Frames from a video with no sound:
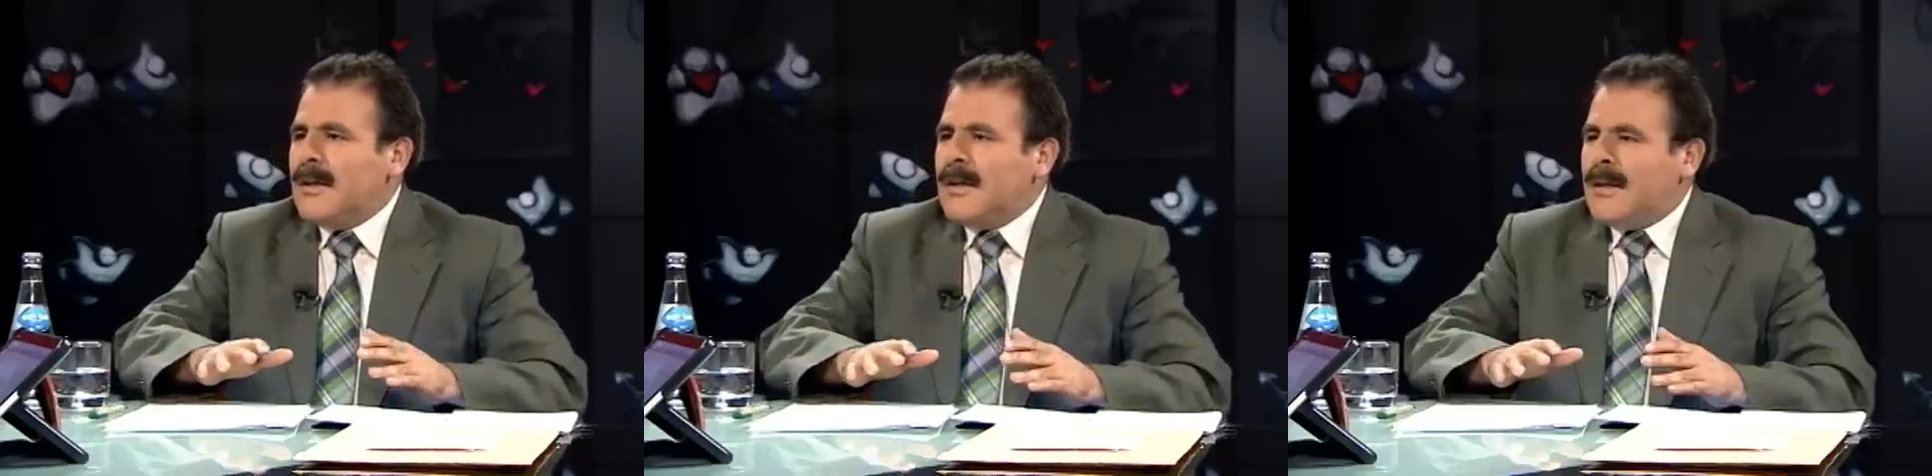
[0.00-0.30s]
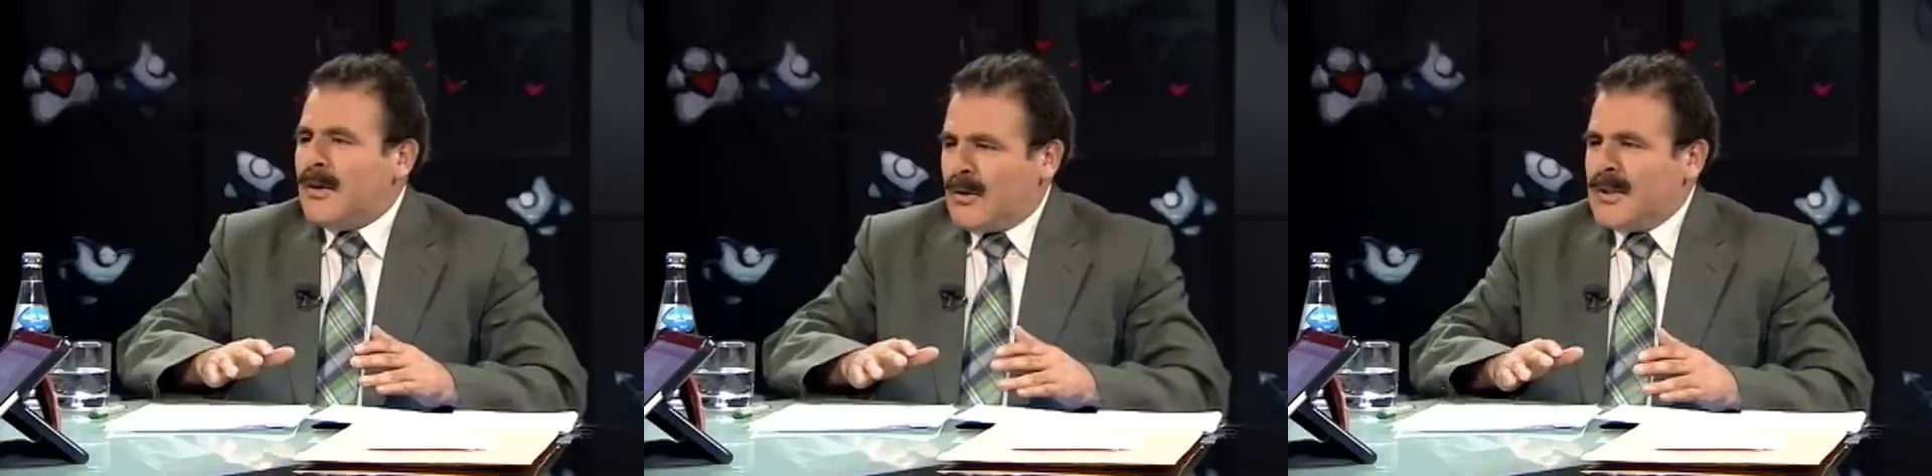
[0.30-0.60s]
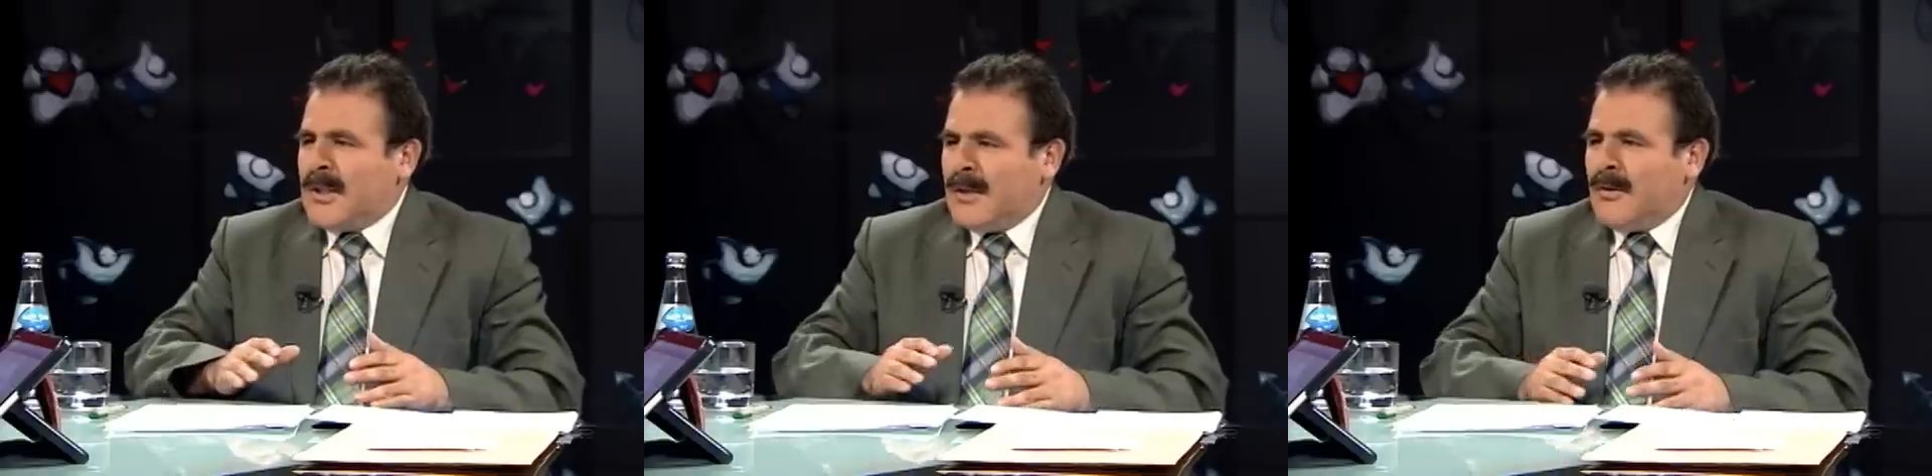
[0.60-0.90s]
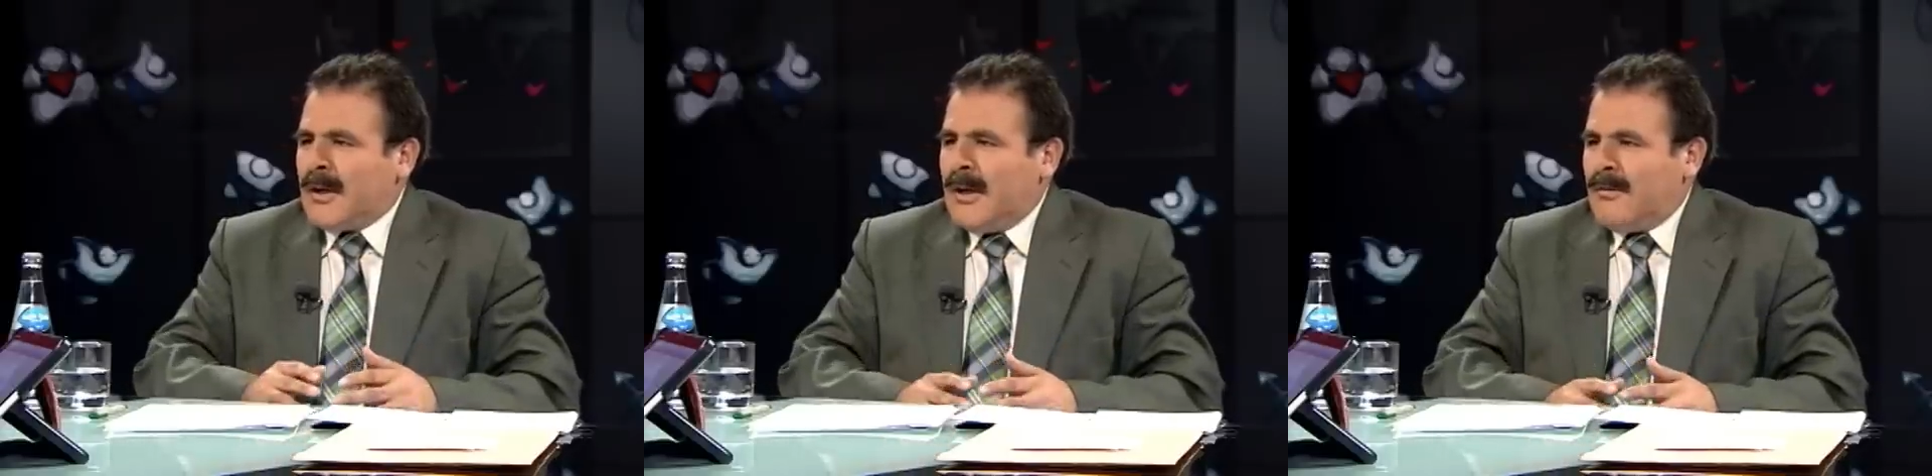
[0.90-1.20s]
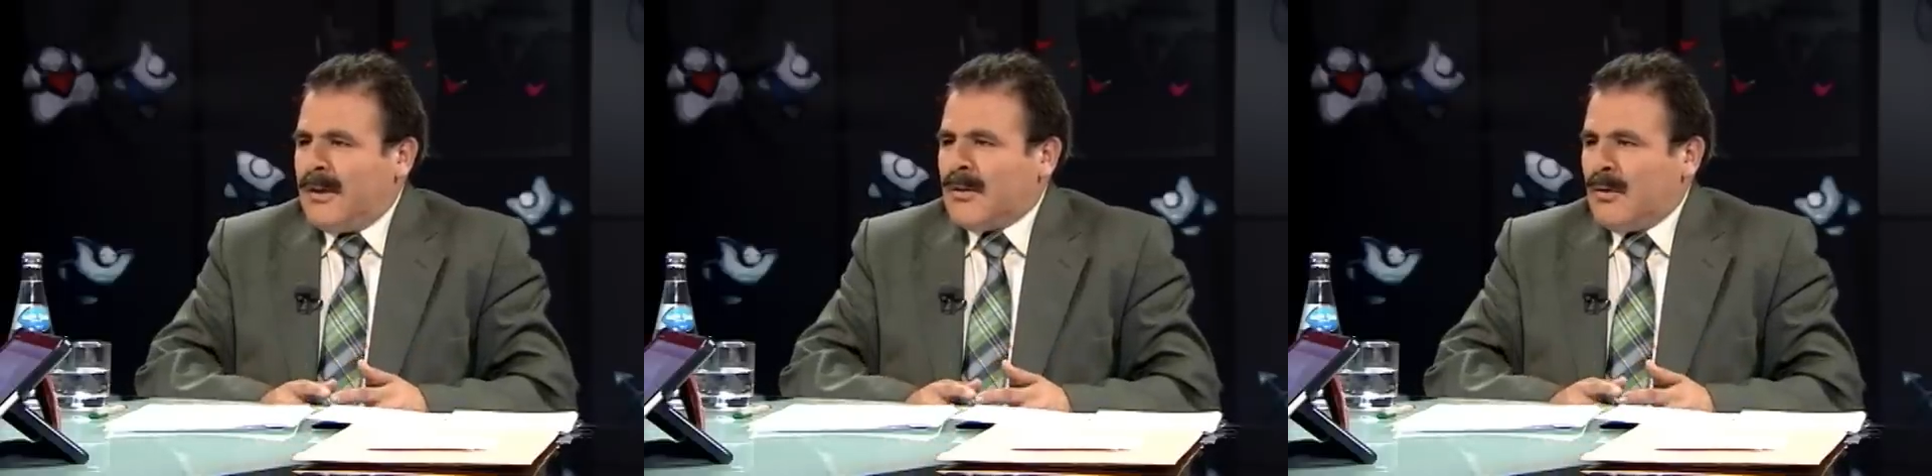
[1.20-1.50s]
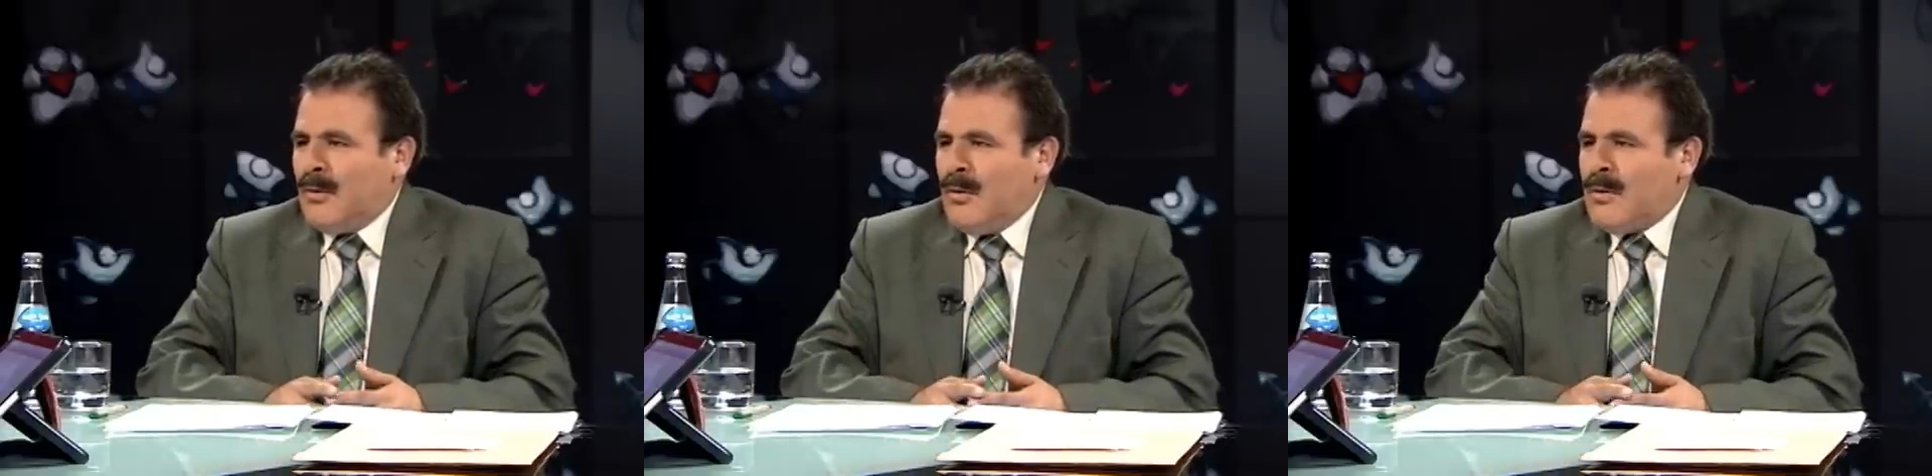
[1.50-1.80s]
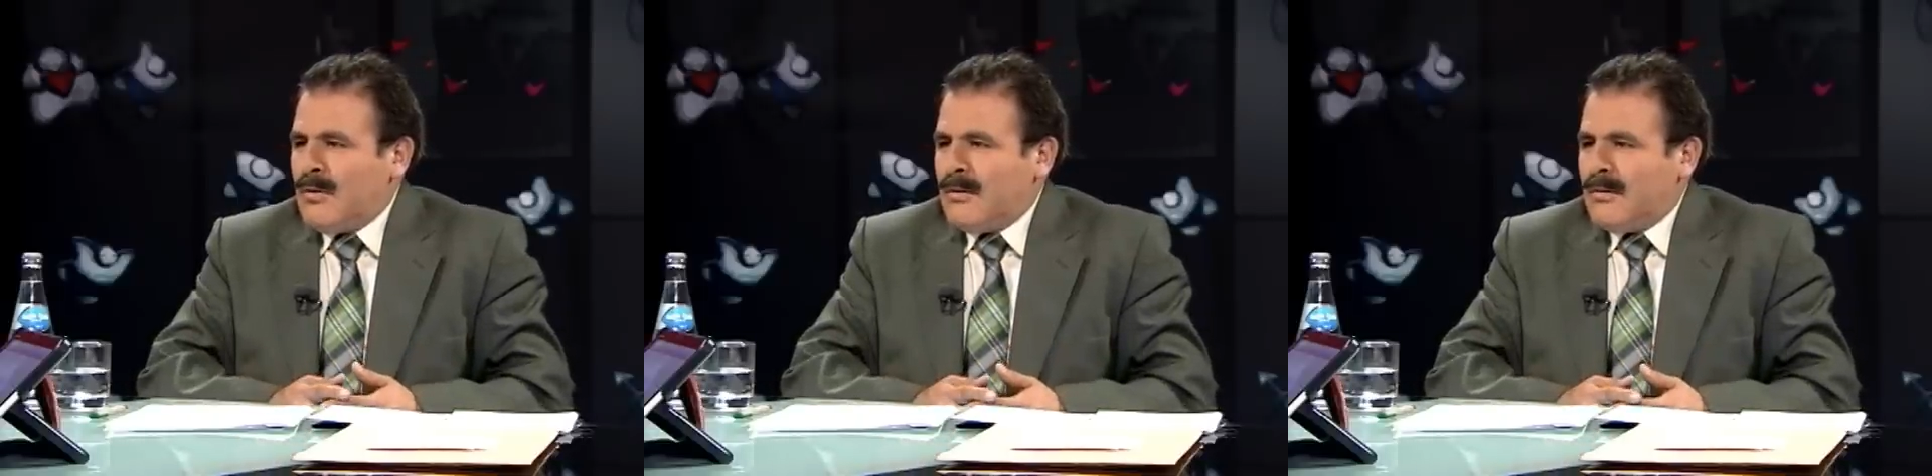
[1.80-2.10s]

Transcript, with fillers: Y yo sí creo que el efecto Lugo